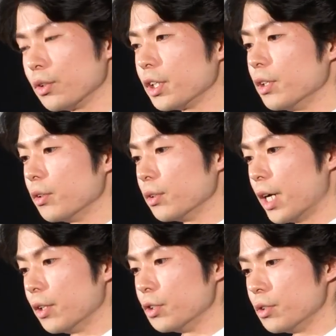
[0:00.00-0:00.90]
の時の
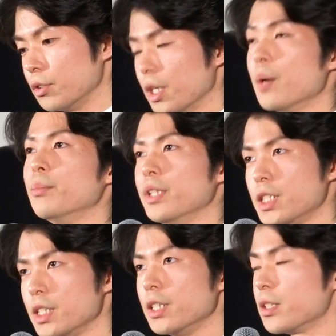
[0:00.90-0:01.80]
あの
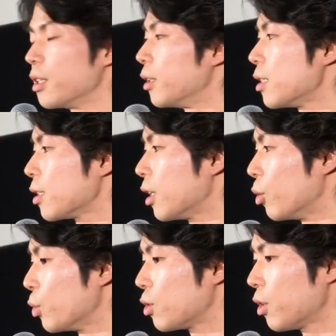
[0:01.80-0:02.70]
グランプリシリーズなんですけれ
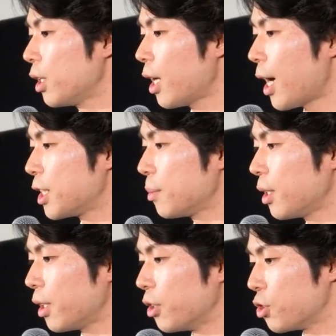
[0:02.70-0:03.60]
どもそれで初
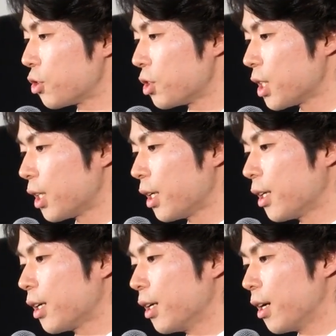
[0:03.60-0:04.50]
めて優勝した
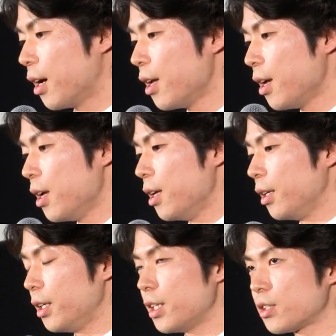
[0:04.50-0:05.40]
大会が
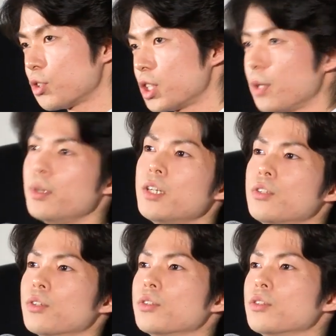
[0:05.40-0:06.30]
イギリスの
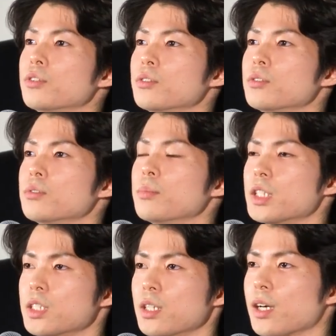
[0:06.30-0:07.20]
シェフィールドという
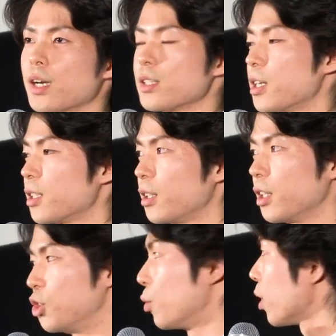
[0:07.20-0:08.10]
町で開催され
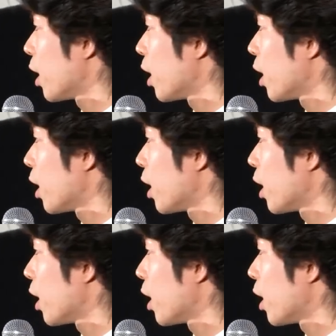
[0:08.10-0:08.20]
たジョ